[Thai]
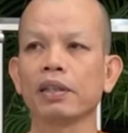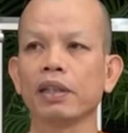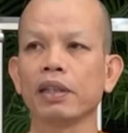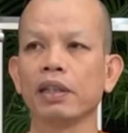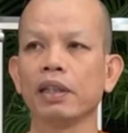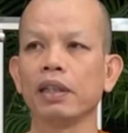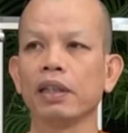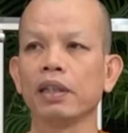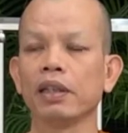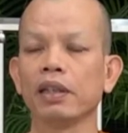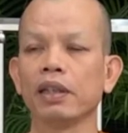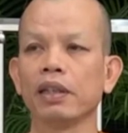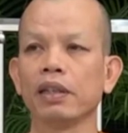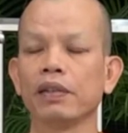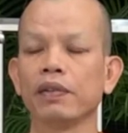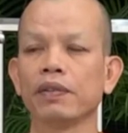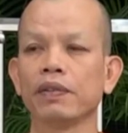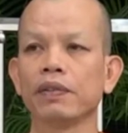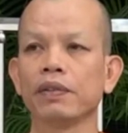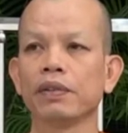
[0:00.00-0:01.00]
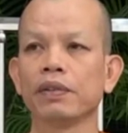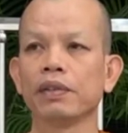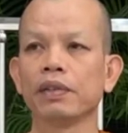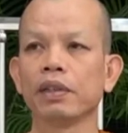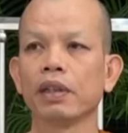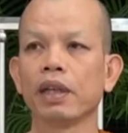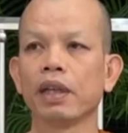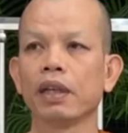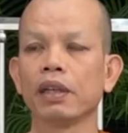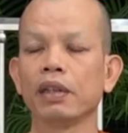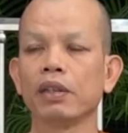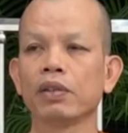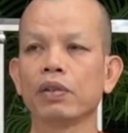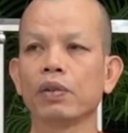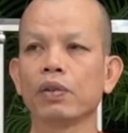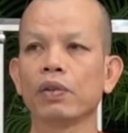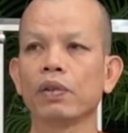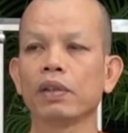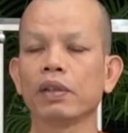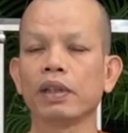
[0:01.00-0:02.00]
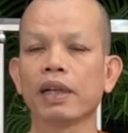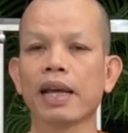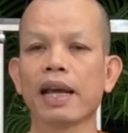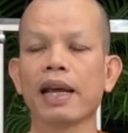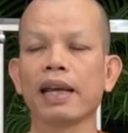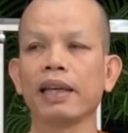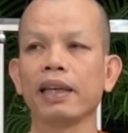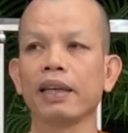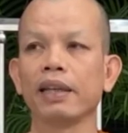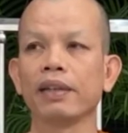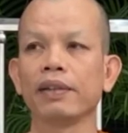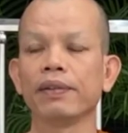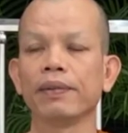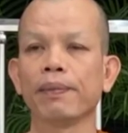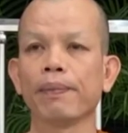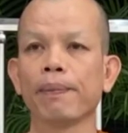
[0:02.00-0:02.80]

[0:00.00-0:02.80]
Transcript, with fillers: ปณสติ อันนี้สงหลาย